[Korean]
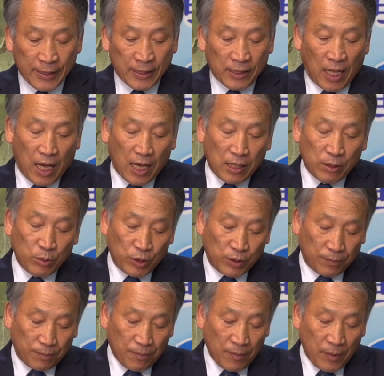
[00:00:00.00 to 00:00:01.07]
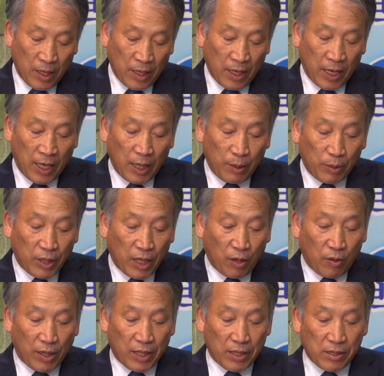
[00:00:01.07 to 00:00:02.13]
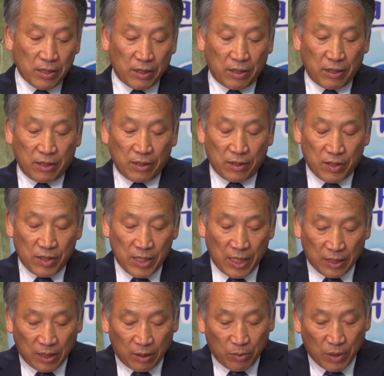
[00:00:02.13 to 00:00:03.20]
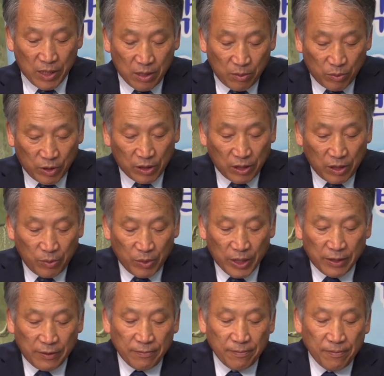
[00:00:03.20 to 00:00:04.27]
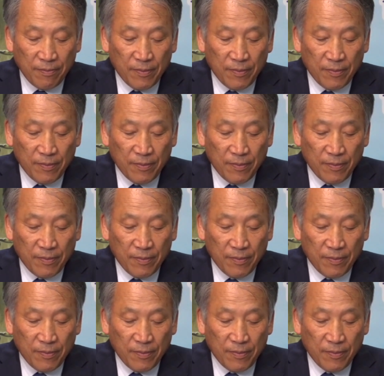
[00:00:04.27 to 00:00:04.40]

다음은 해벌에 관해서 잠깐 말씀을 드리면